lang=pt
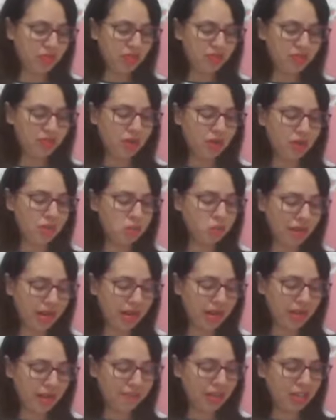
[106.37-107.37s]
Vamos
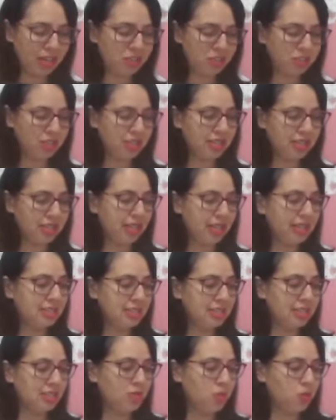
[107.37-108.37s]
para a página
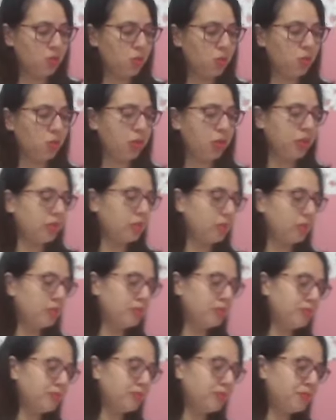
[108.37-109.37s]
18.